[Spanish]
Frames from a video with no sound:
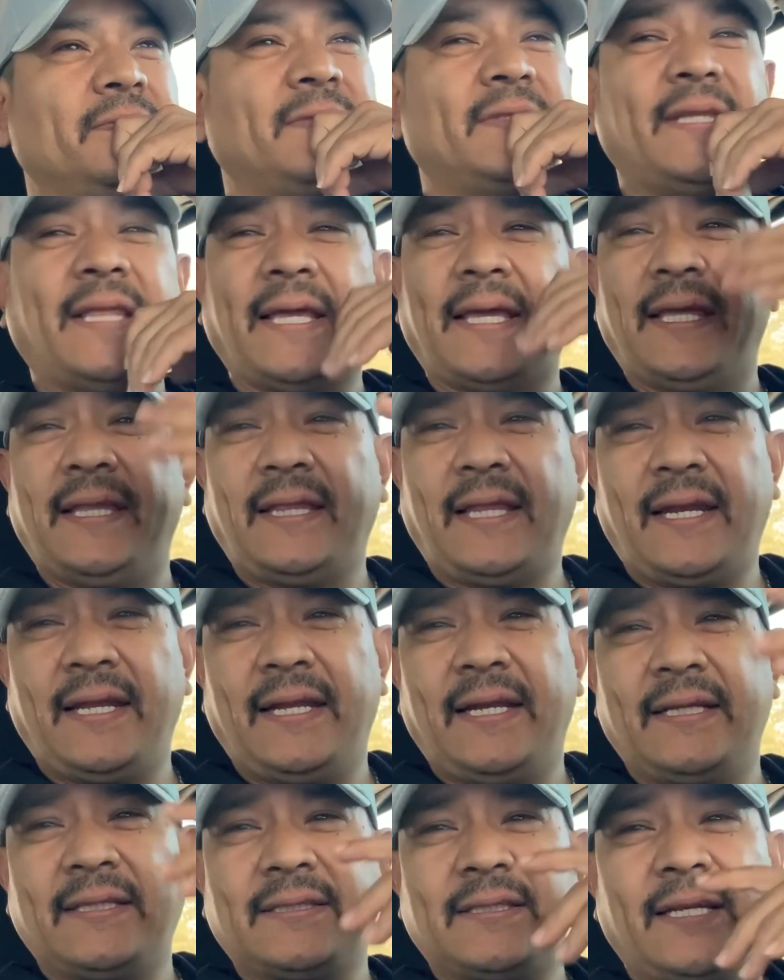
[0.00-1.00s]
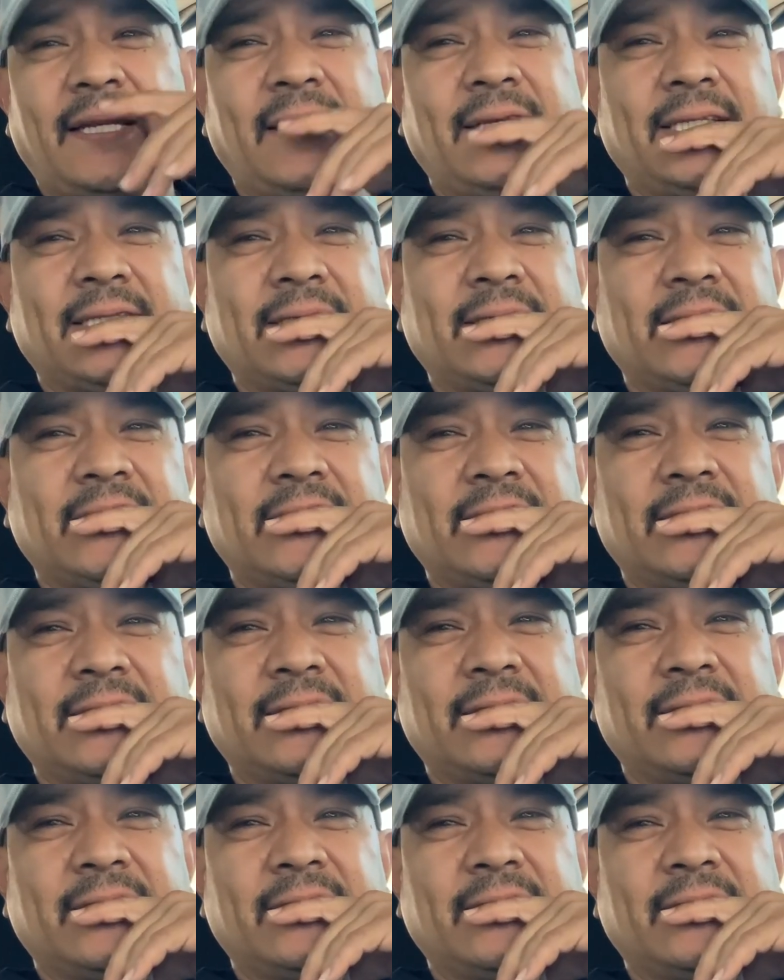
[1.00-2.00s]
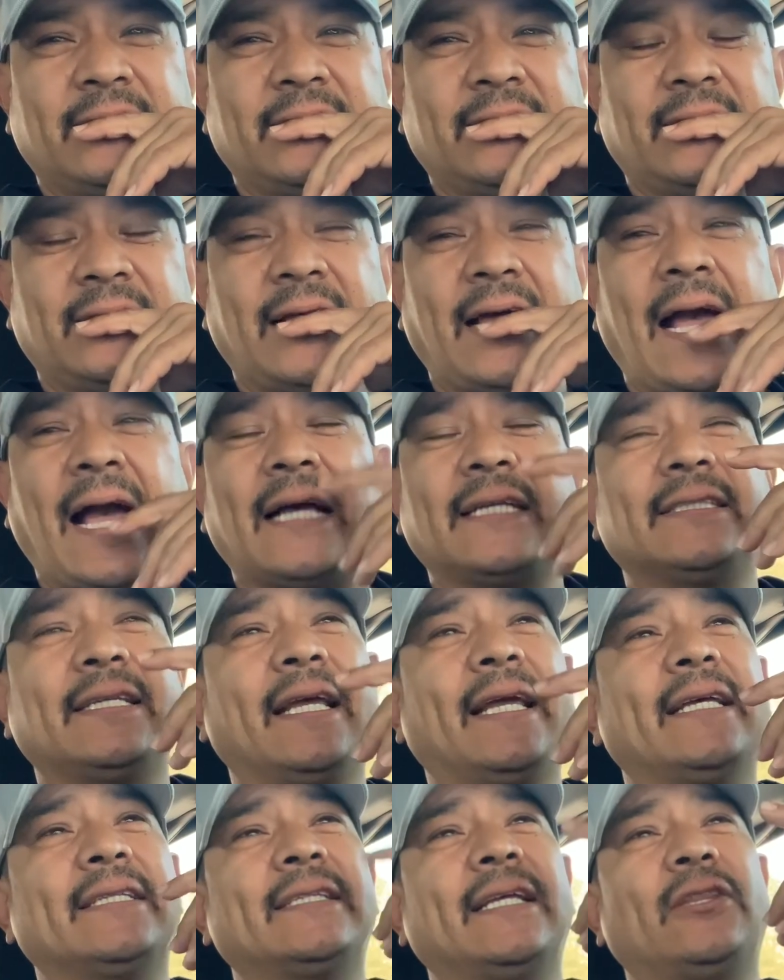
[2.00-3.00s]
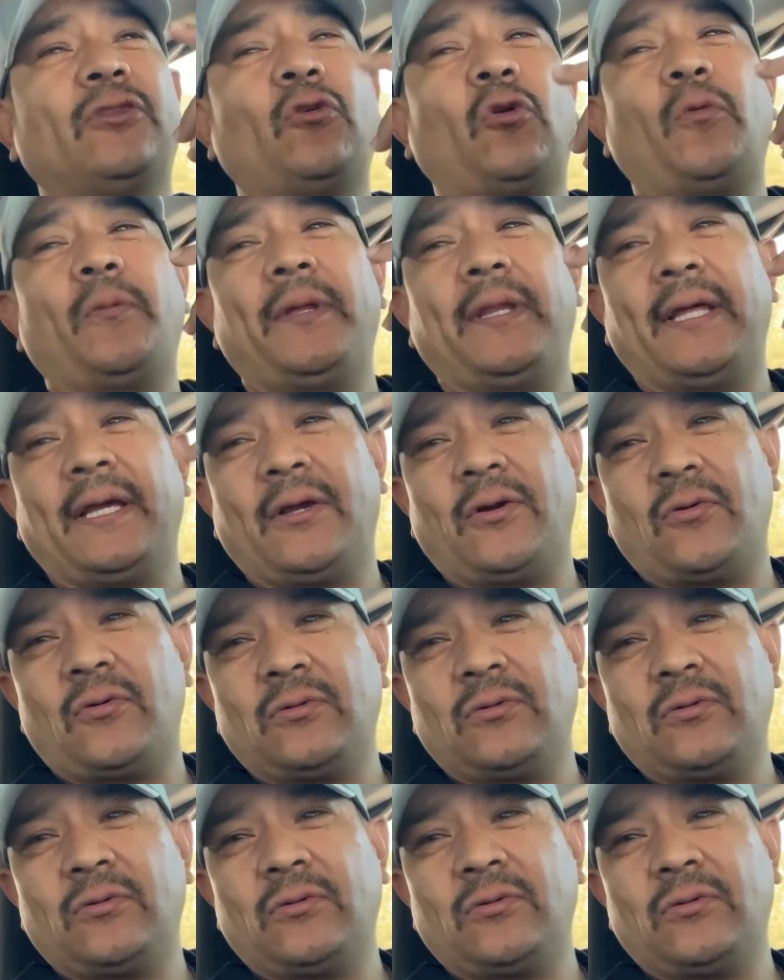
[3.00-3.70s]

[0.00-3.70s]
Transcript: Te quitan el estrés, hacen que se te olviden